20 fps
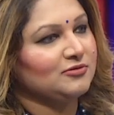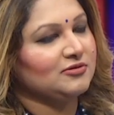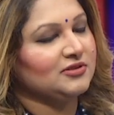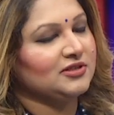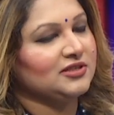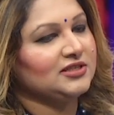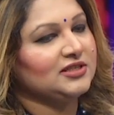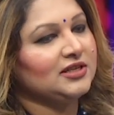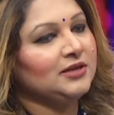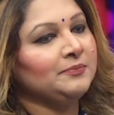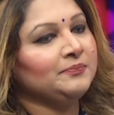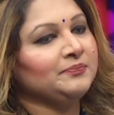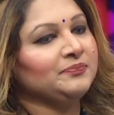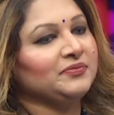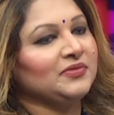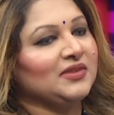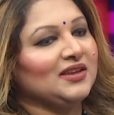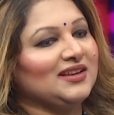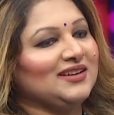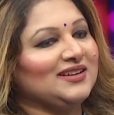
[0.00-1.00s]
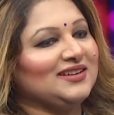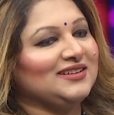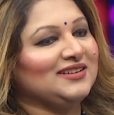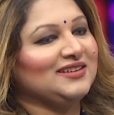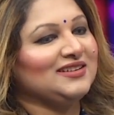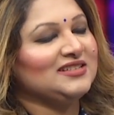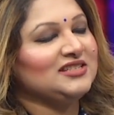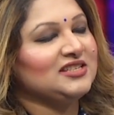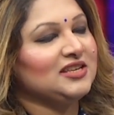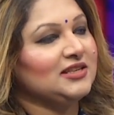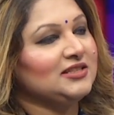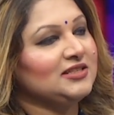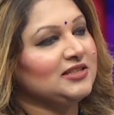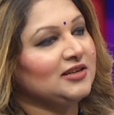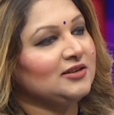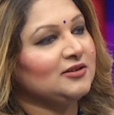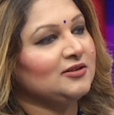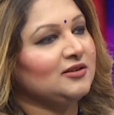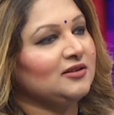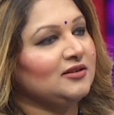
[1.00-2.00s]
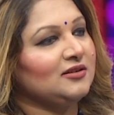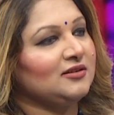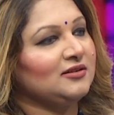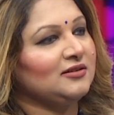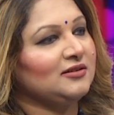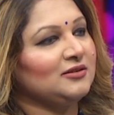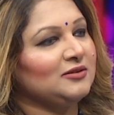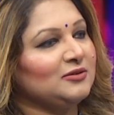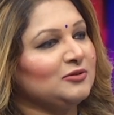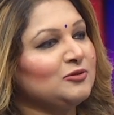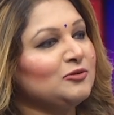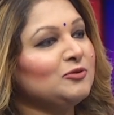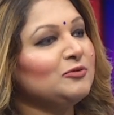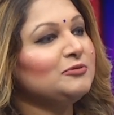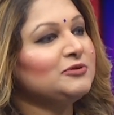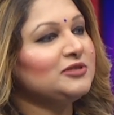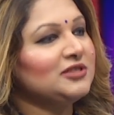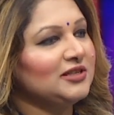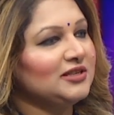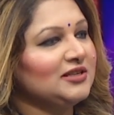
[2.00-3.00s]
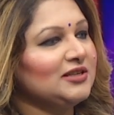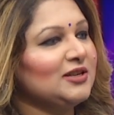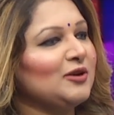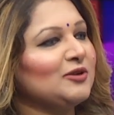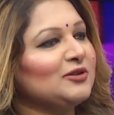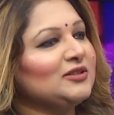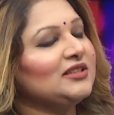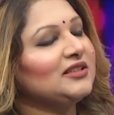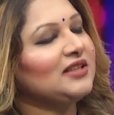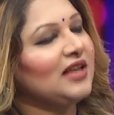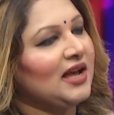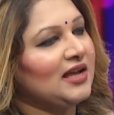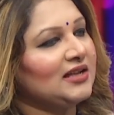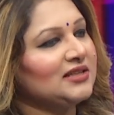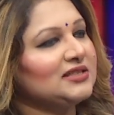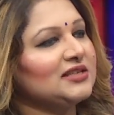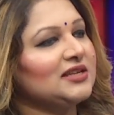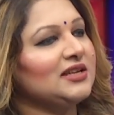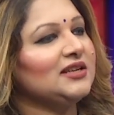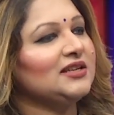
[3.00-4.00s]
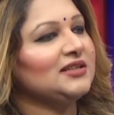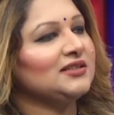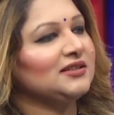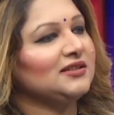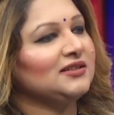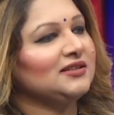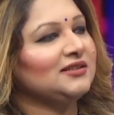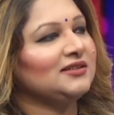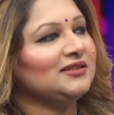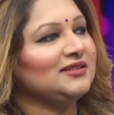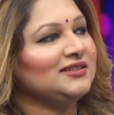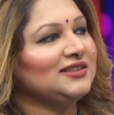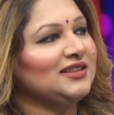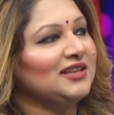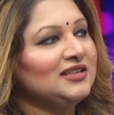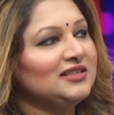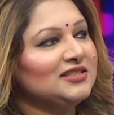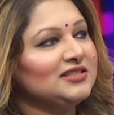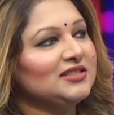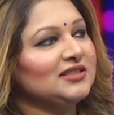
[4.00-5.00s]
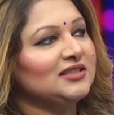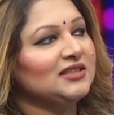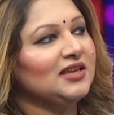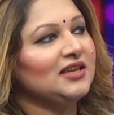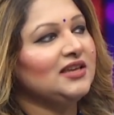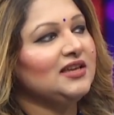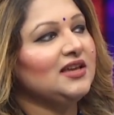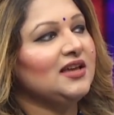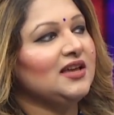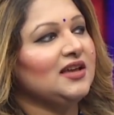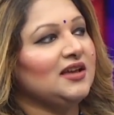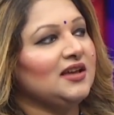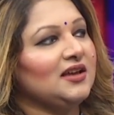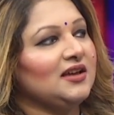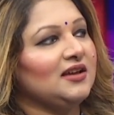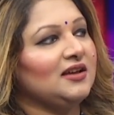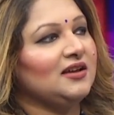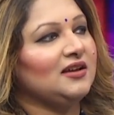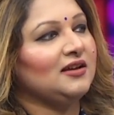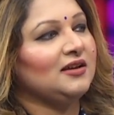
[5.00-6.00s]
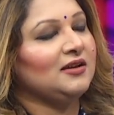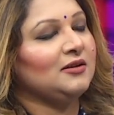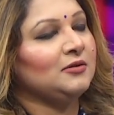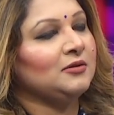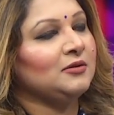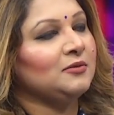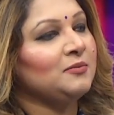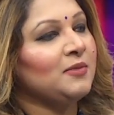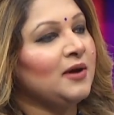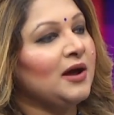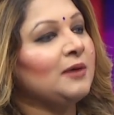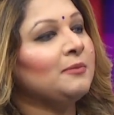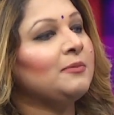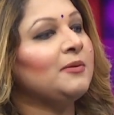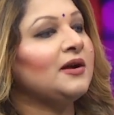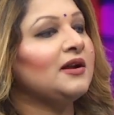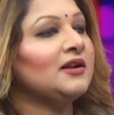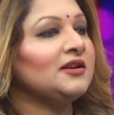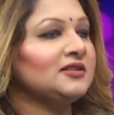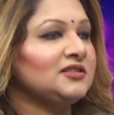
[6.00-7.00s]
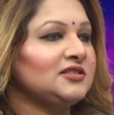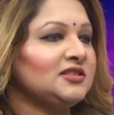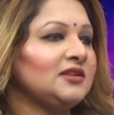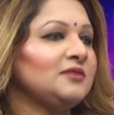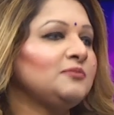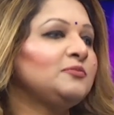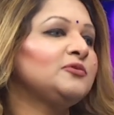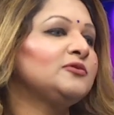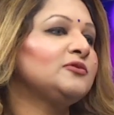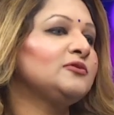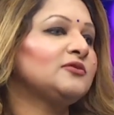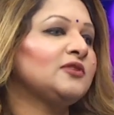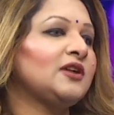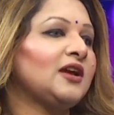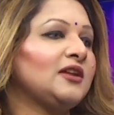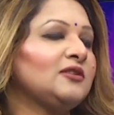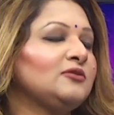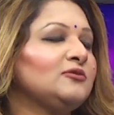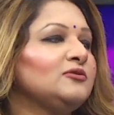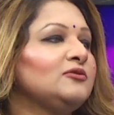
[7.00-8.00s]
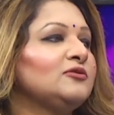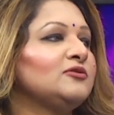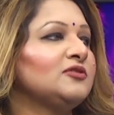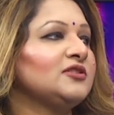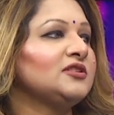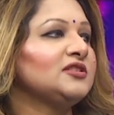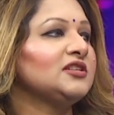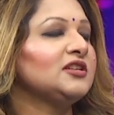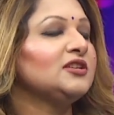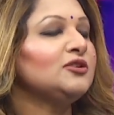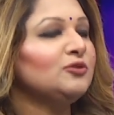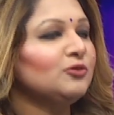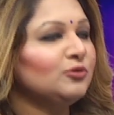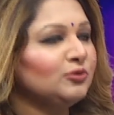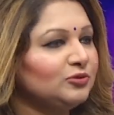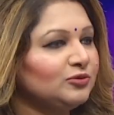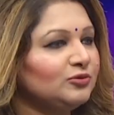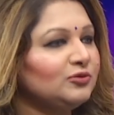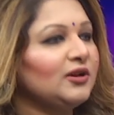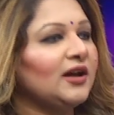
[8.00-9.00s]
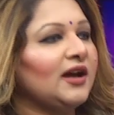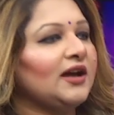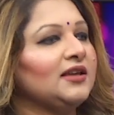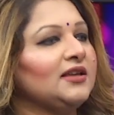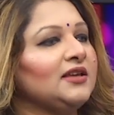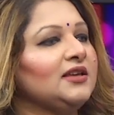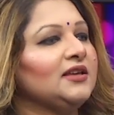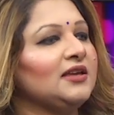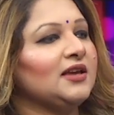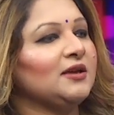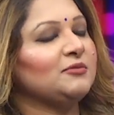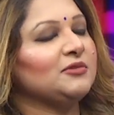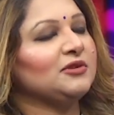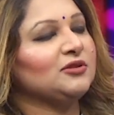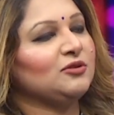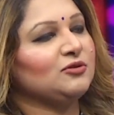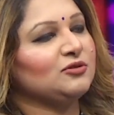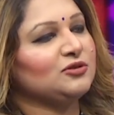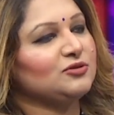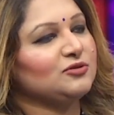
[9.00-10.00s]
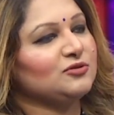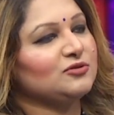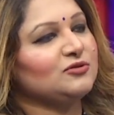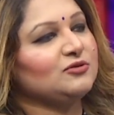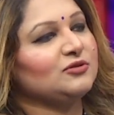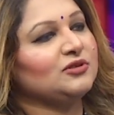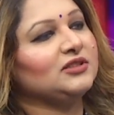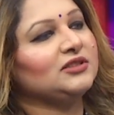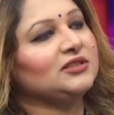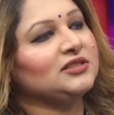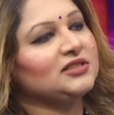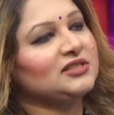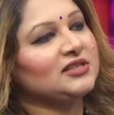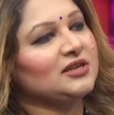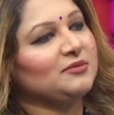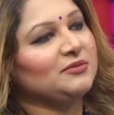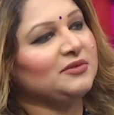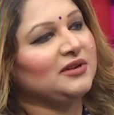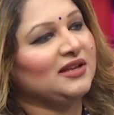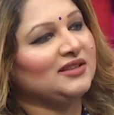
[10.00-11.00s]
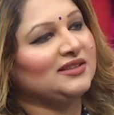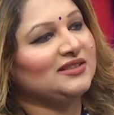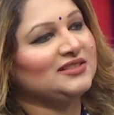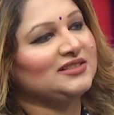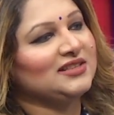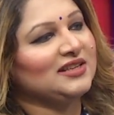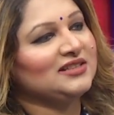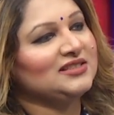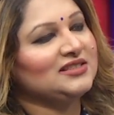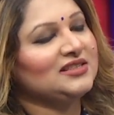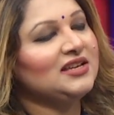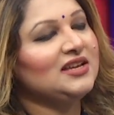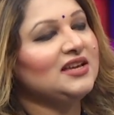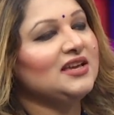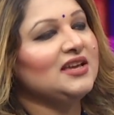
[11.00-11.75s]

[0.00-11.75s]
করেছি যেটার খুব শীঘ্রই অর্থাৎ আজকের দিনটিতেই বাবার যে পুরনো গানগুলো রয়েছে নতুন আঙ্গিকে আমরা দর্শক শ্রোতাদের সামনে আনতে যাচ্ছি